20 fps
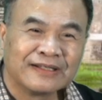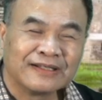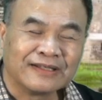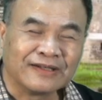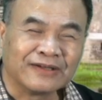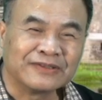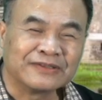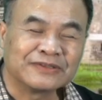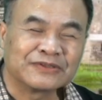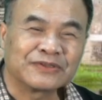
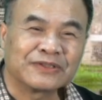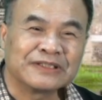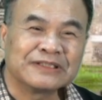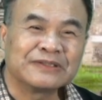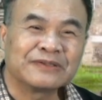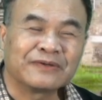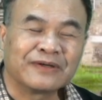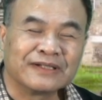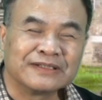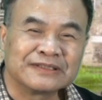有人说因
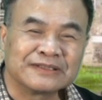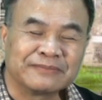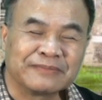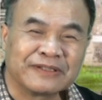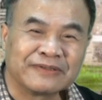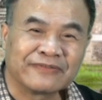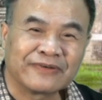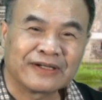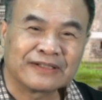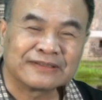为王安石
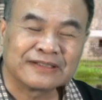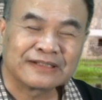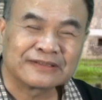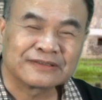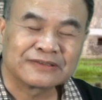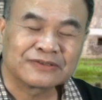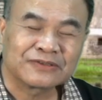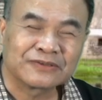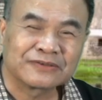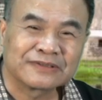变法让
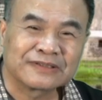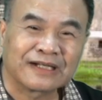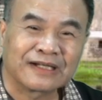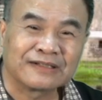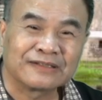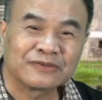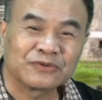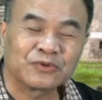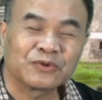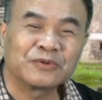宋朝
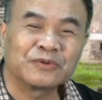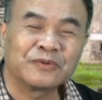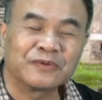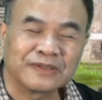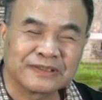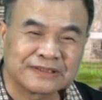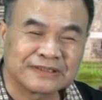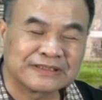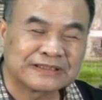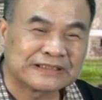呢多活
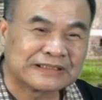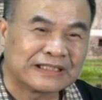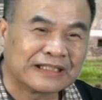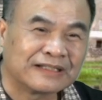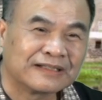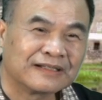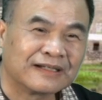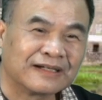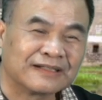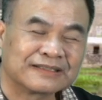了四十年，
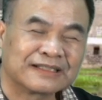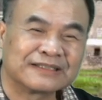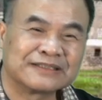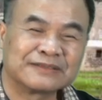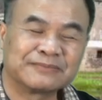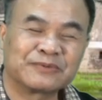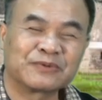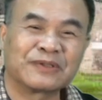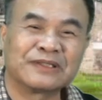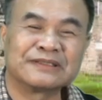啊，但是
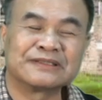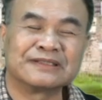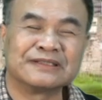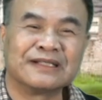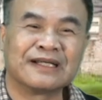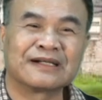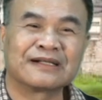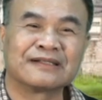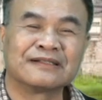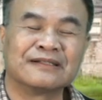不管怎
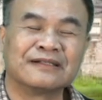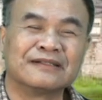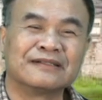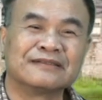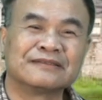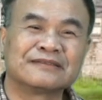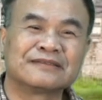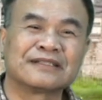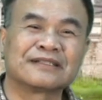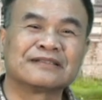样，呃，
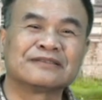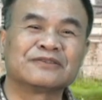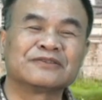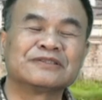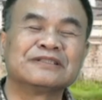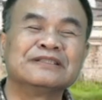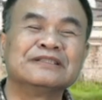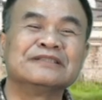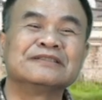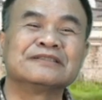这个都
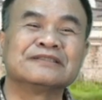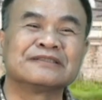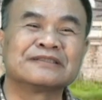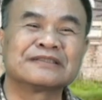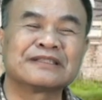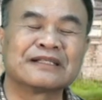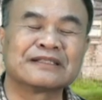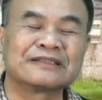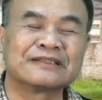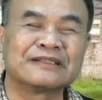是历史
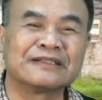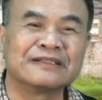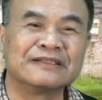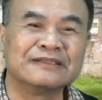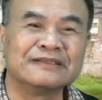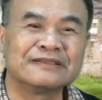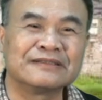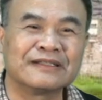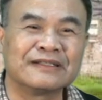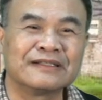上的
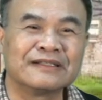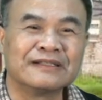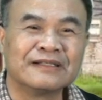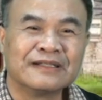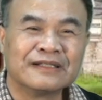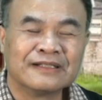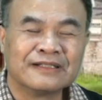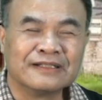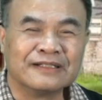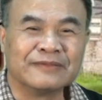一些
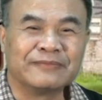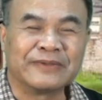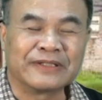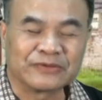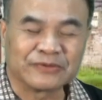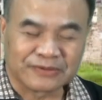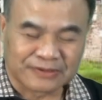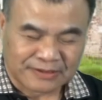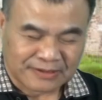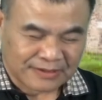一些评
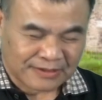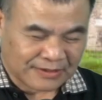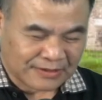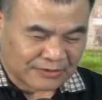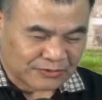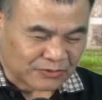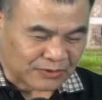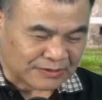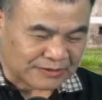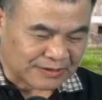论，
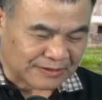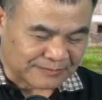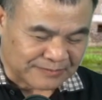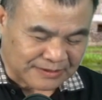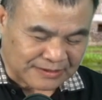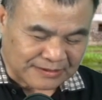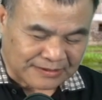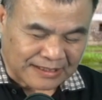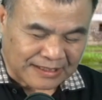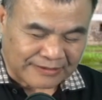所以今天我们
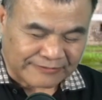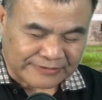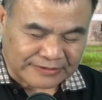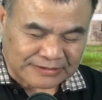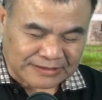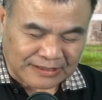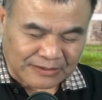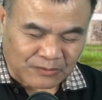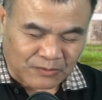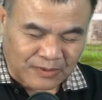跟大家分
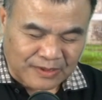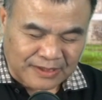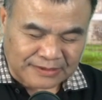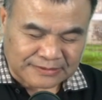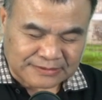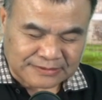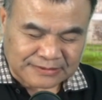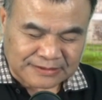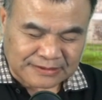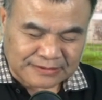享王
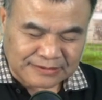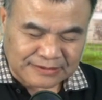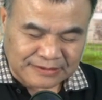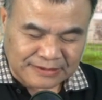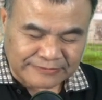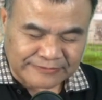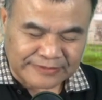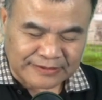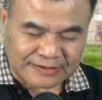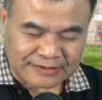安石的
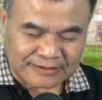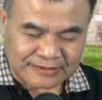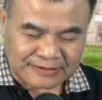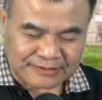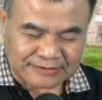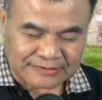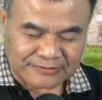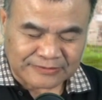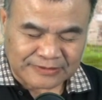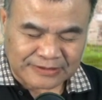铁粉，
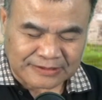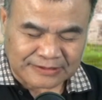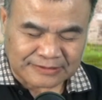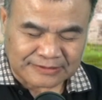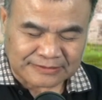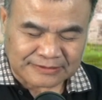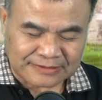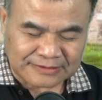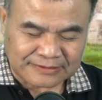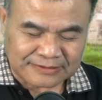呃
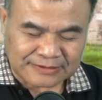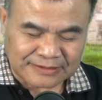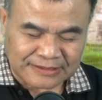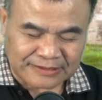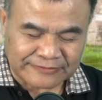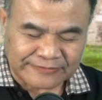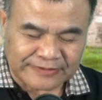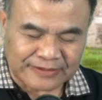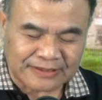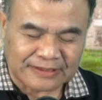呃的
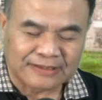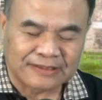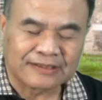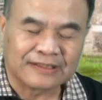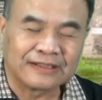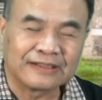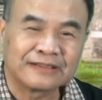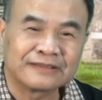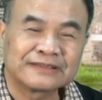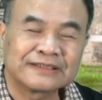铁粉呢，
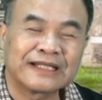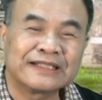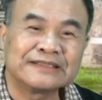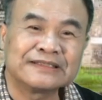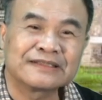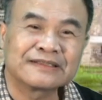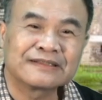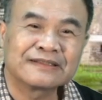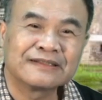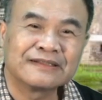蔡
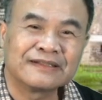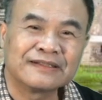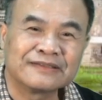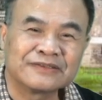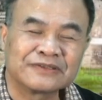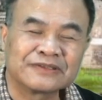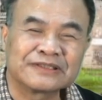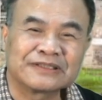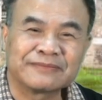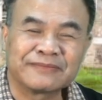京
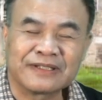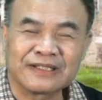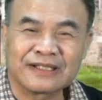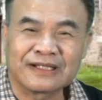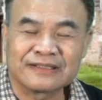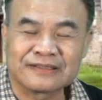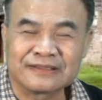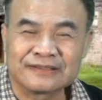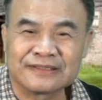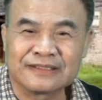就是这么样
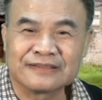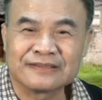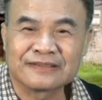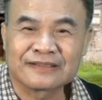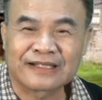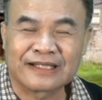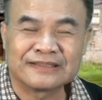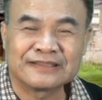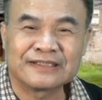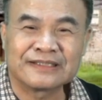一个人，
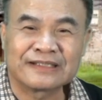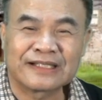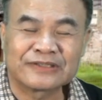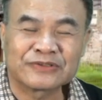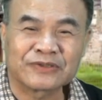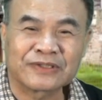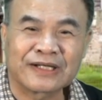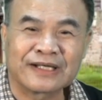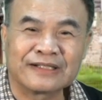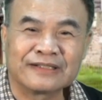感谢大家
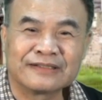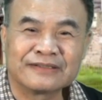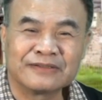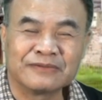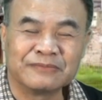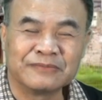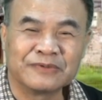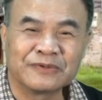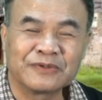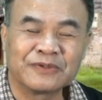收看，
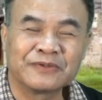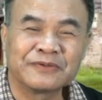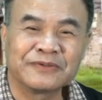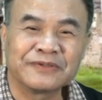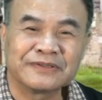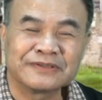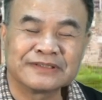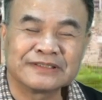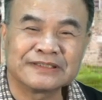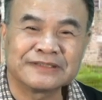我们后会
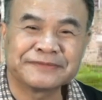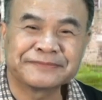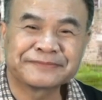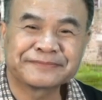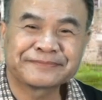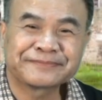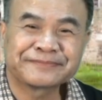有期。